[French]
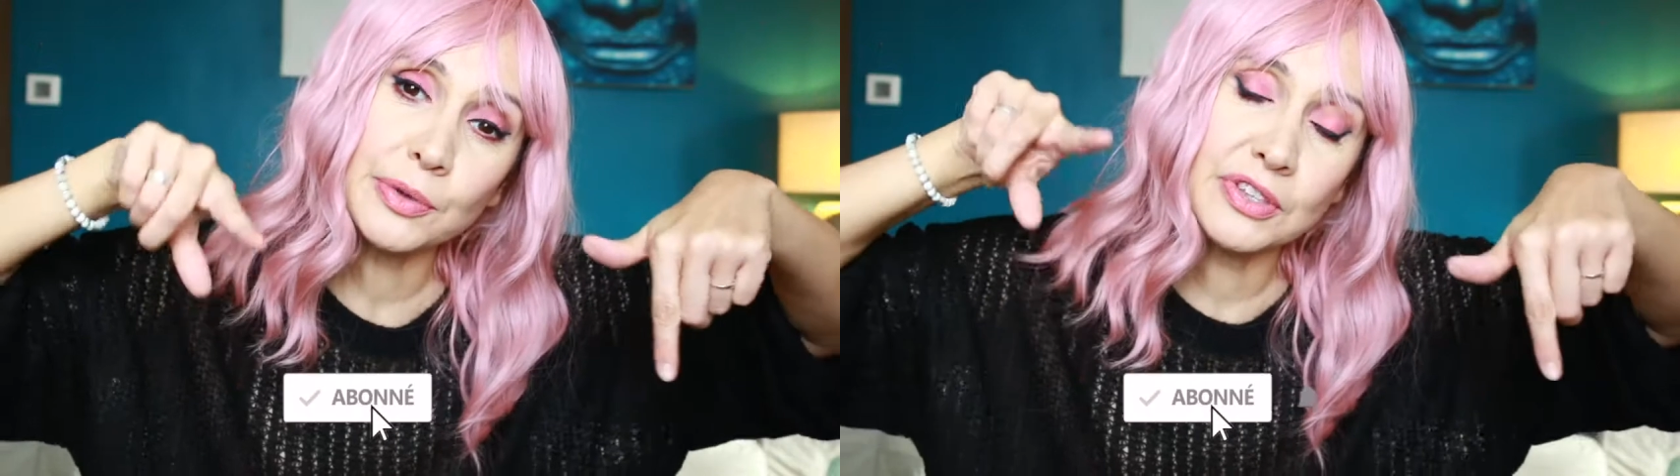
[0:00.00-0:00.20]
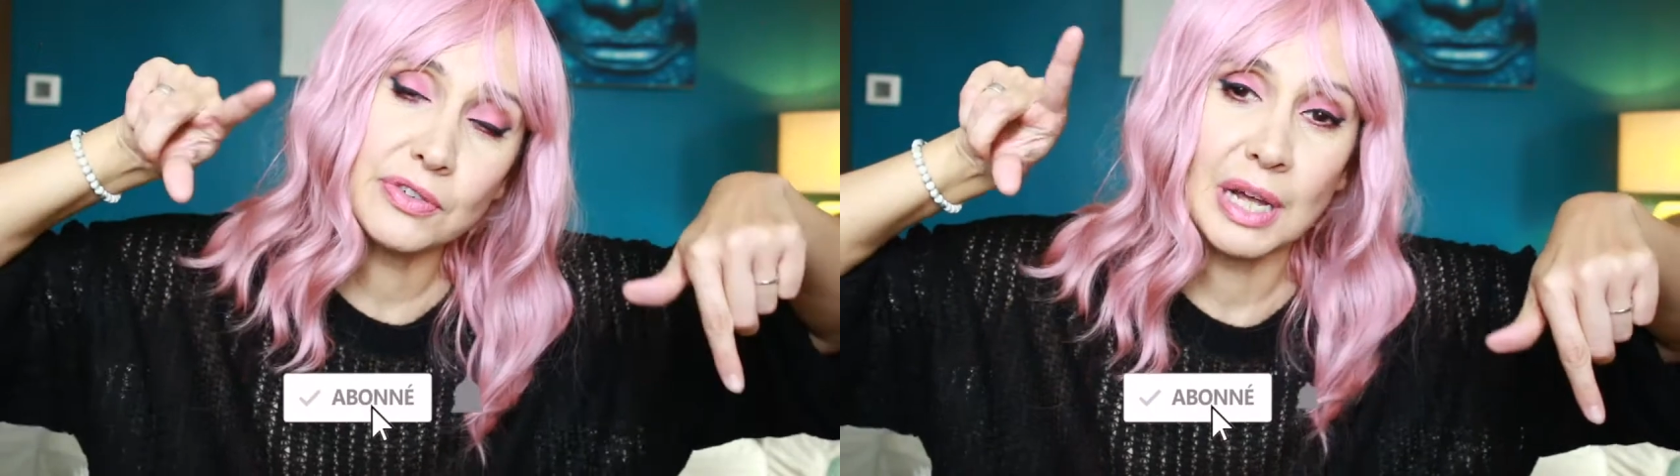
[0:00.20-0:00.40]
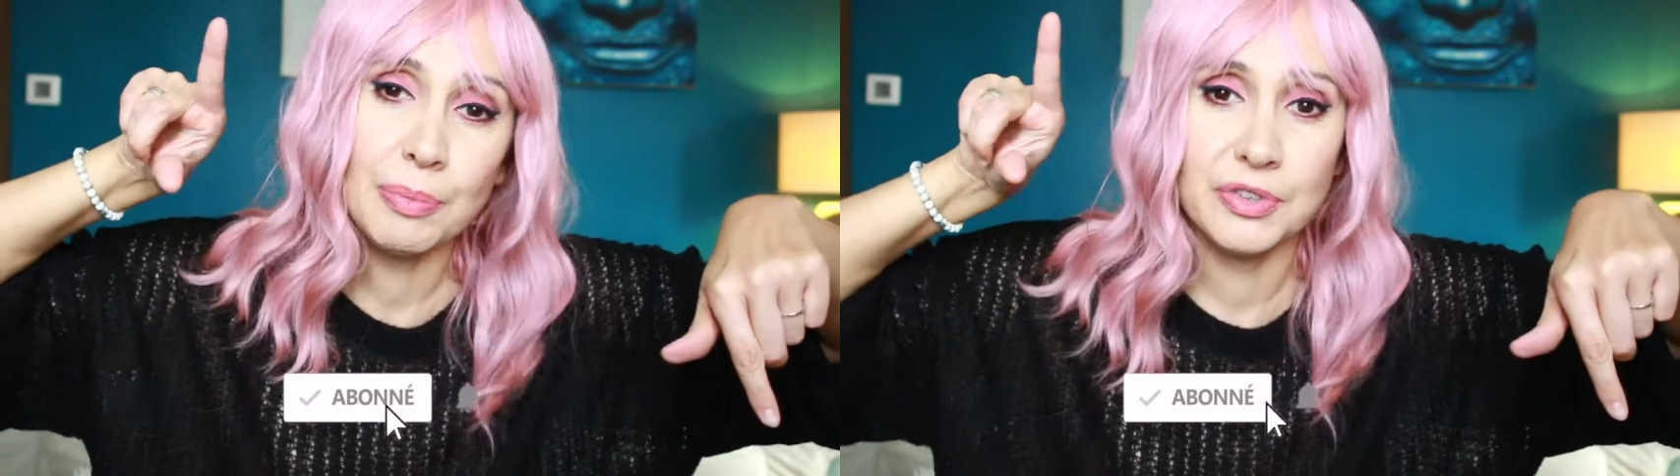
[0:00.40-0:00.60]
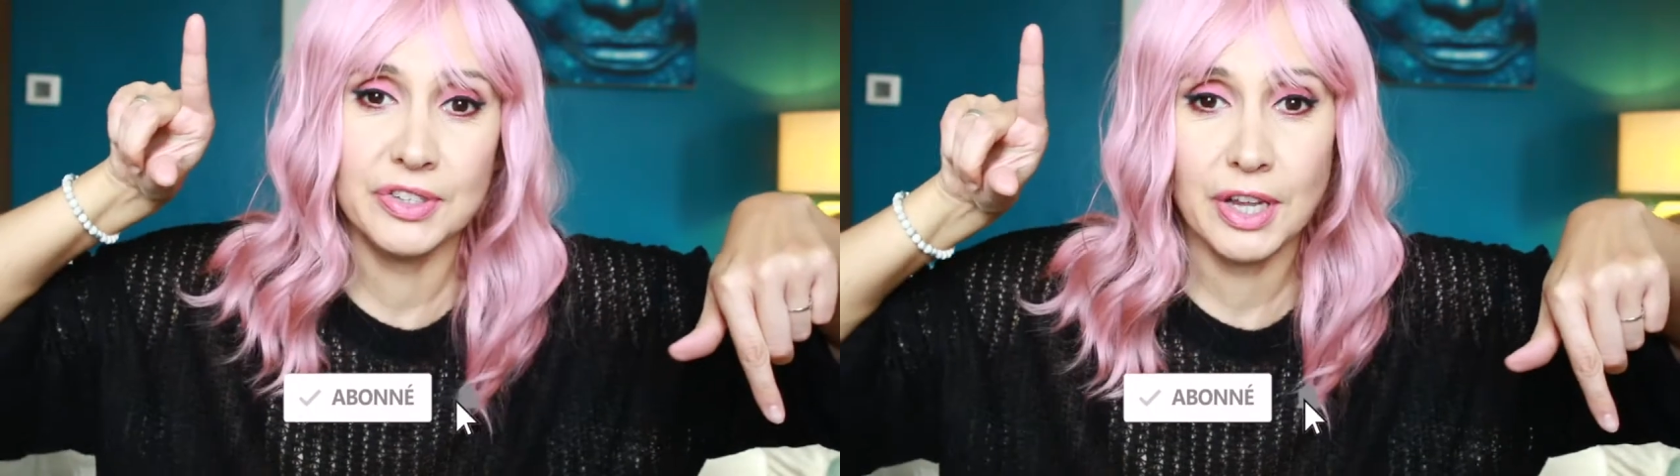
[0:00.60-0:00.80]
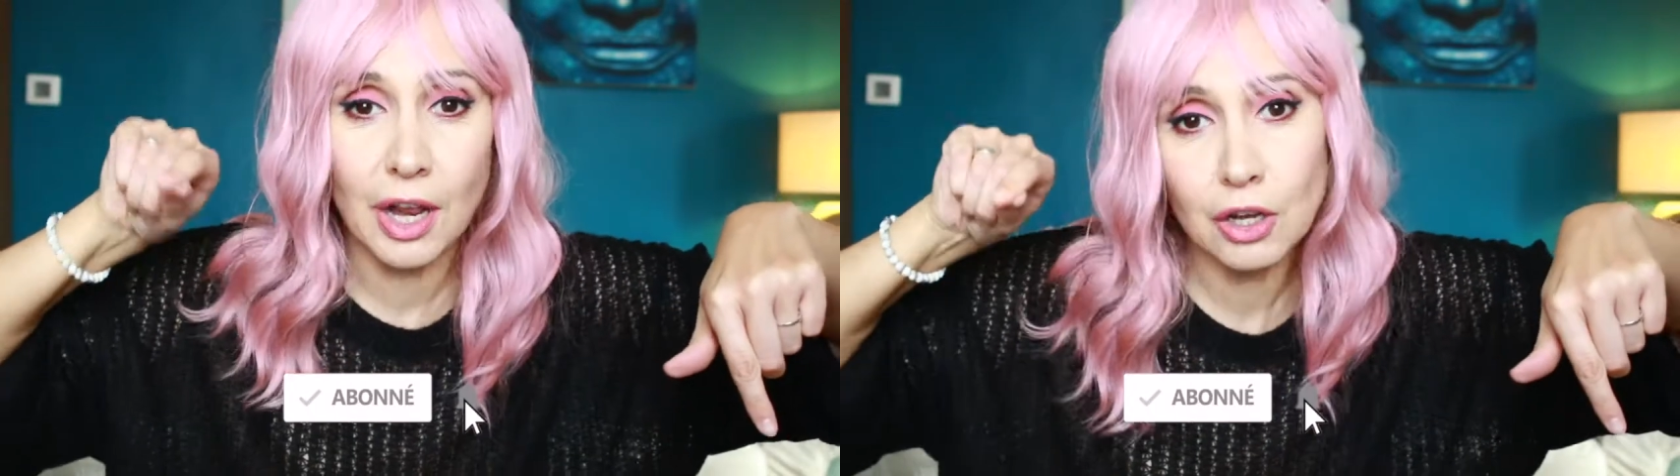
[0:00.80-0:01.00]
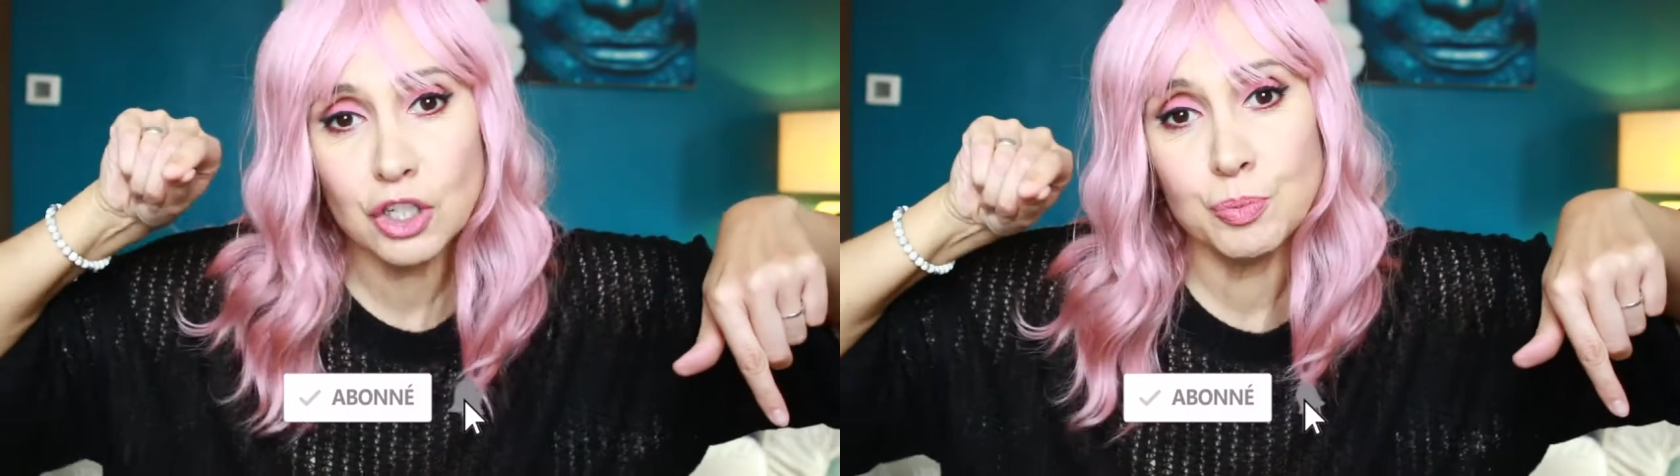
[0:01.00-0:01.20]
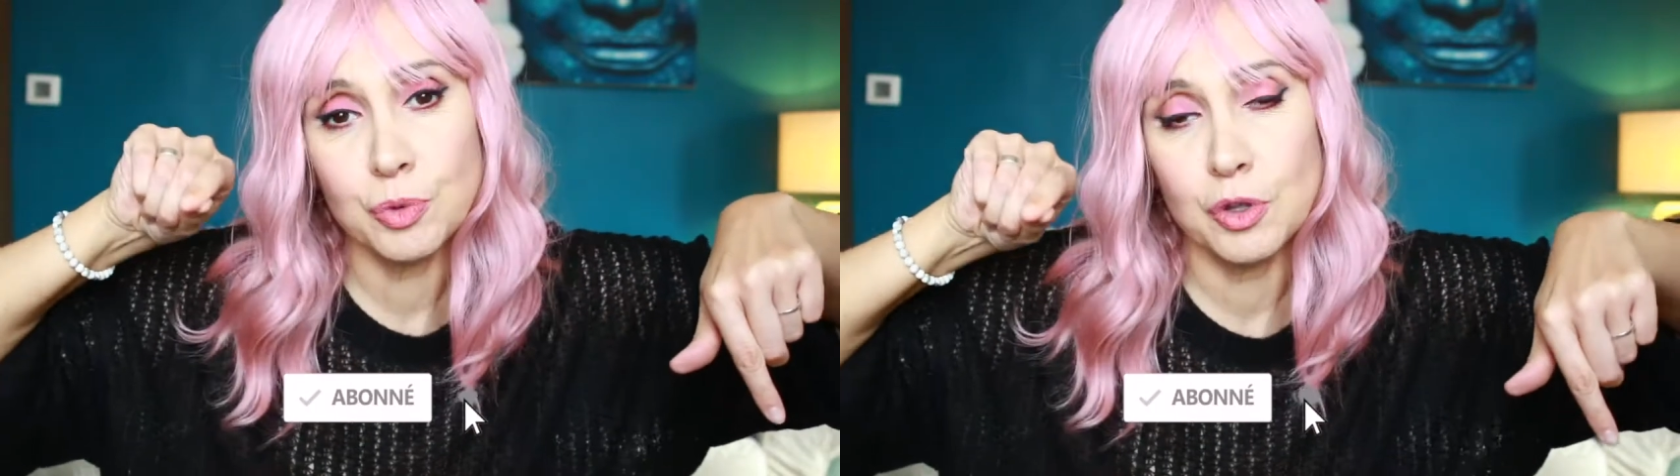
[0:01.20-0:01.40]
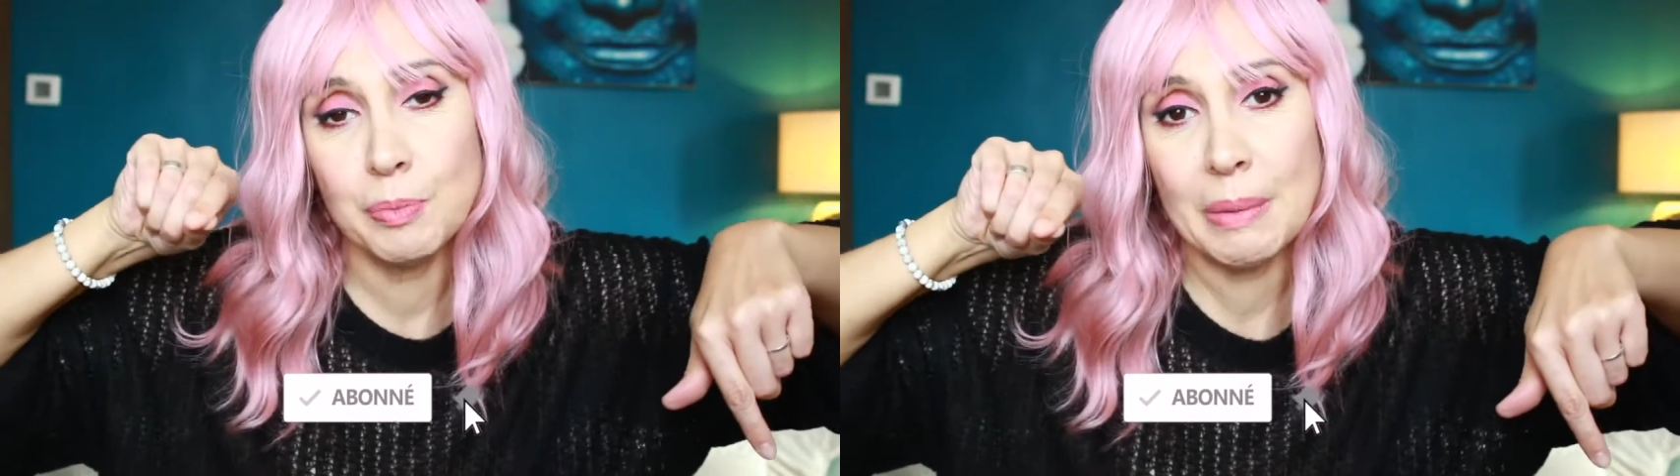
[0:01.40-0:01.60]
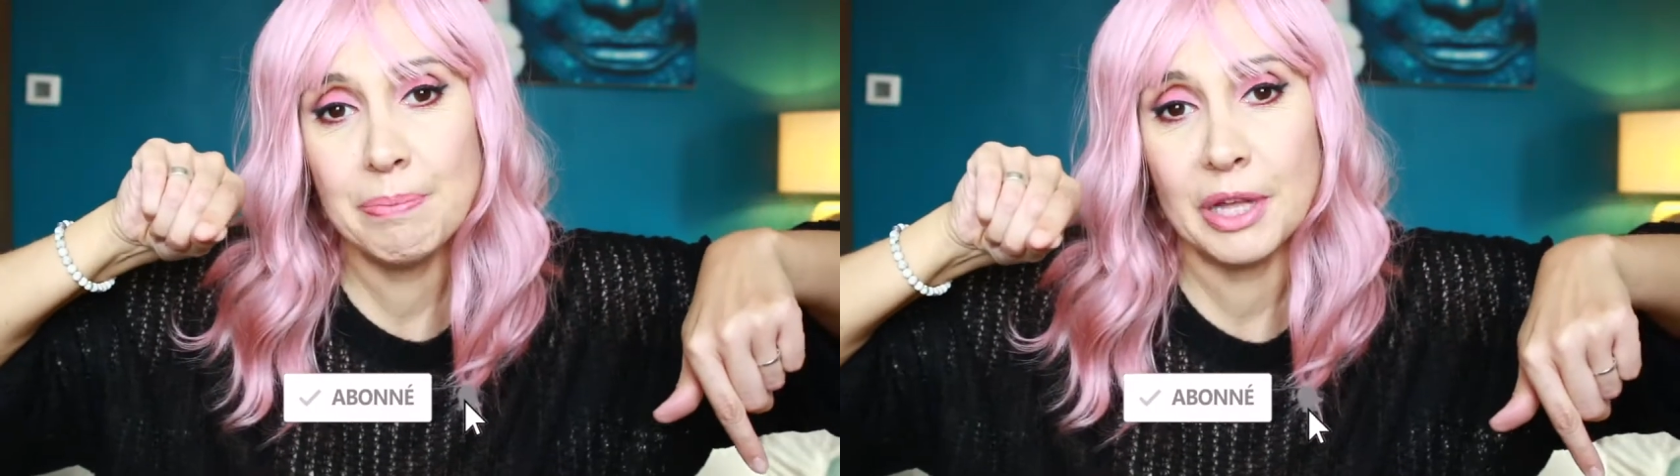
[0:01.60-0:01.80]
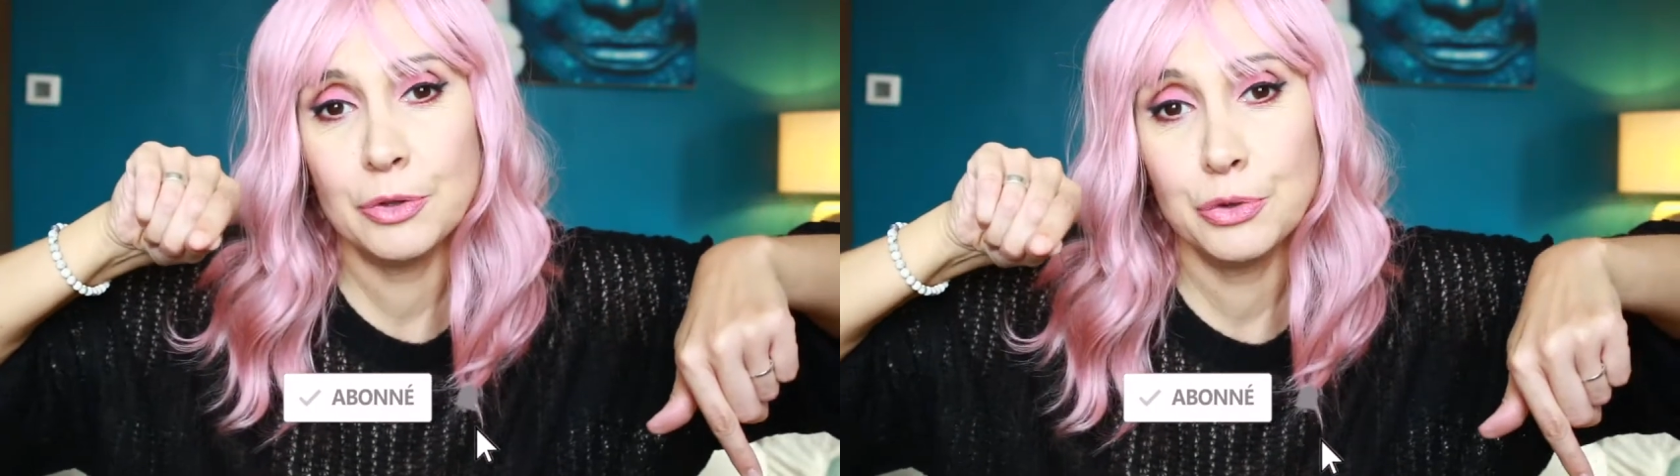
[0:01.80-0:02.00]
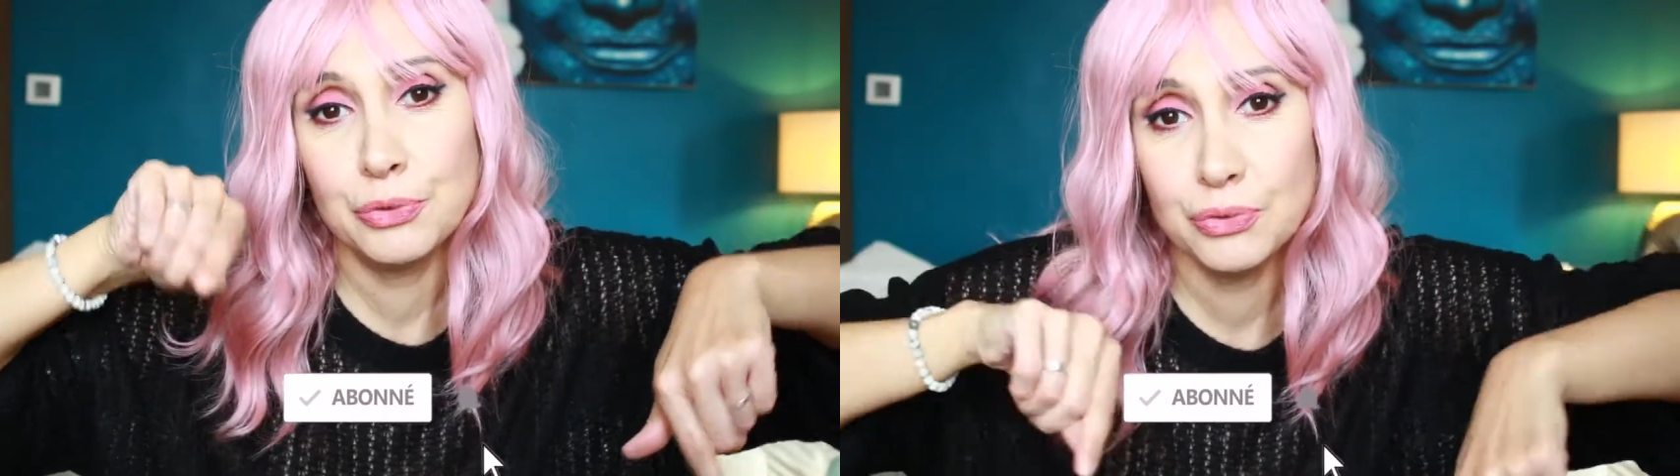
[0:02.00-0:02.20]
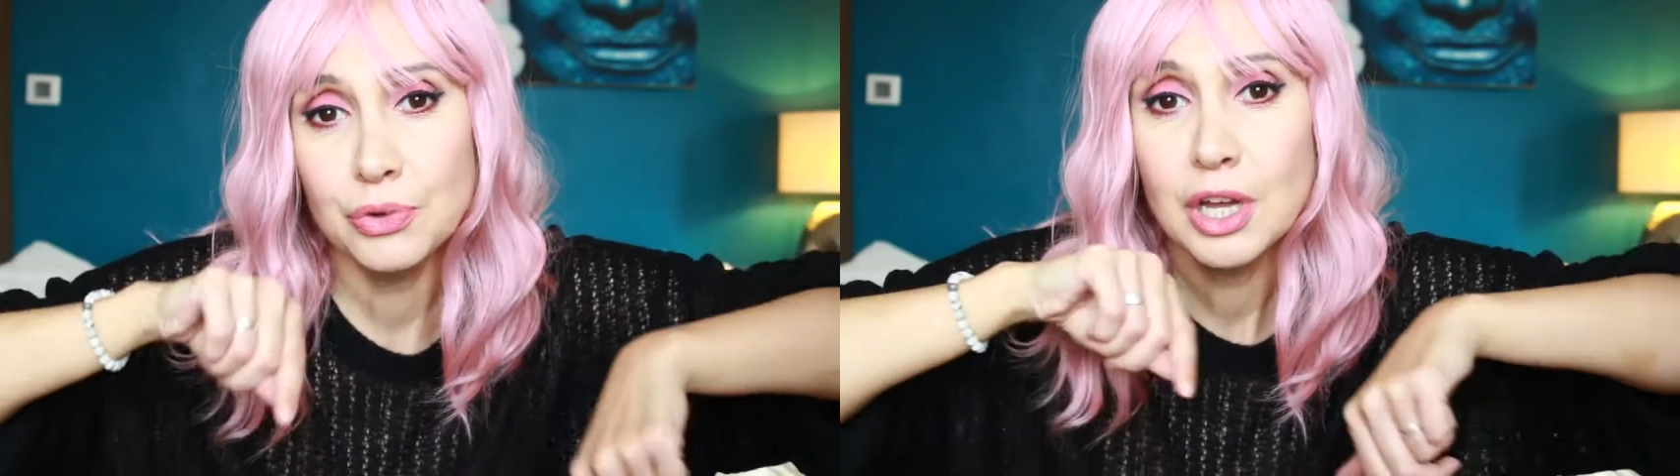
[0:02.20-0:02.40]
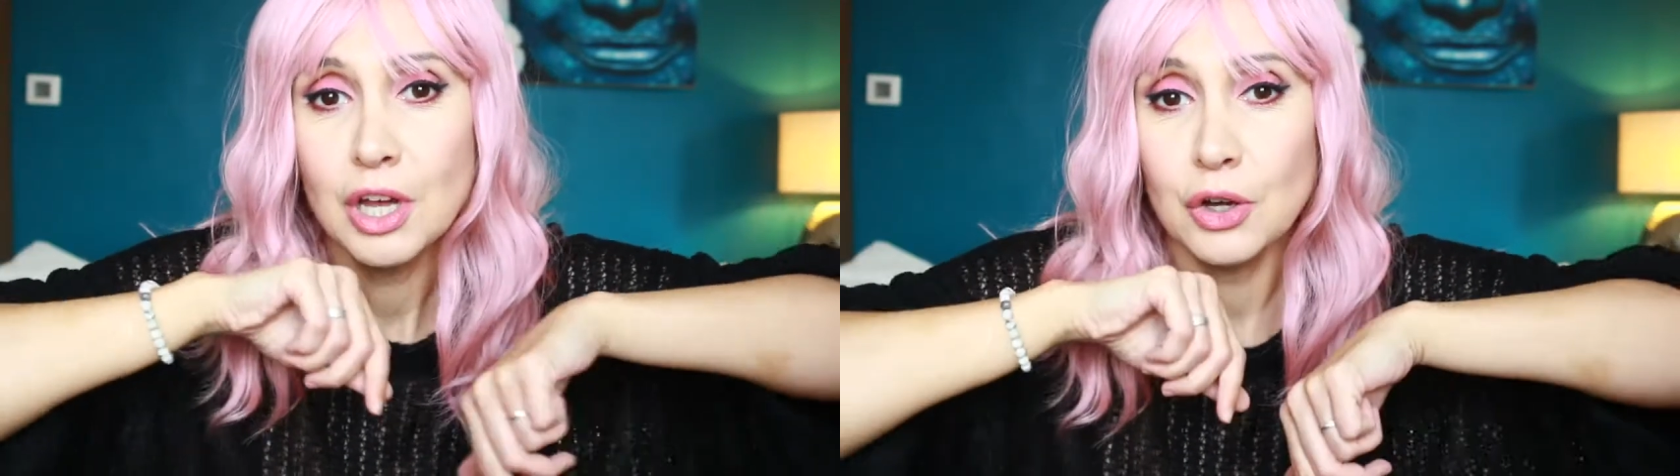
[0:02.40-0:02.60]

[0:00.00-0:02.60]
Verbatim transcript: aussi sur la petite cloche pour ne pas me perdre de vue